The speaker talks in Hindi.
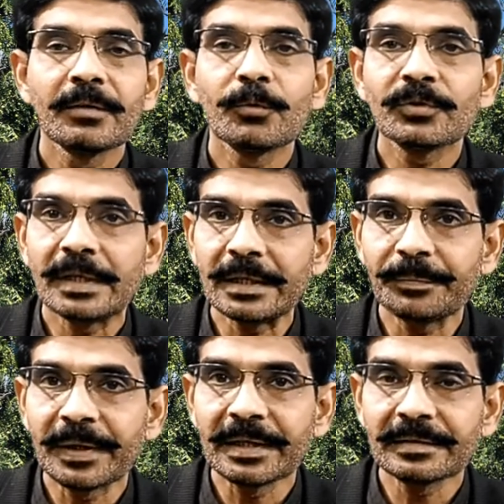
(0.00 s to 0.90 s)
वो साढ़े
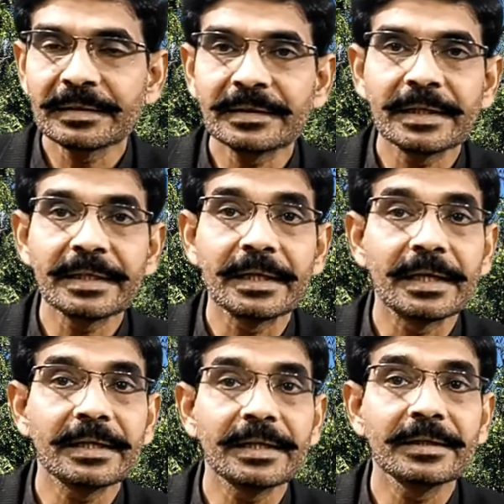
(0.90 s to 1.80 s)
पाँच से साढ़े
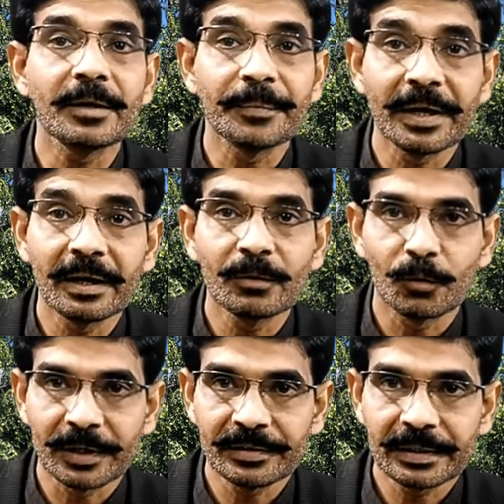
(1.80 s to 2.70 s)
आठ के दरमियान
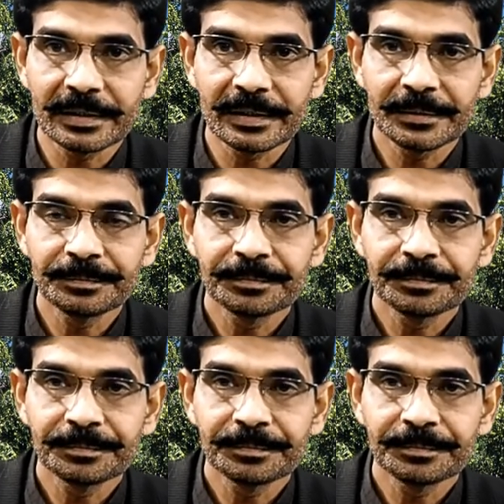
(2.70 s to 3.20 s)
होना चाहिए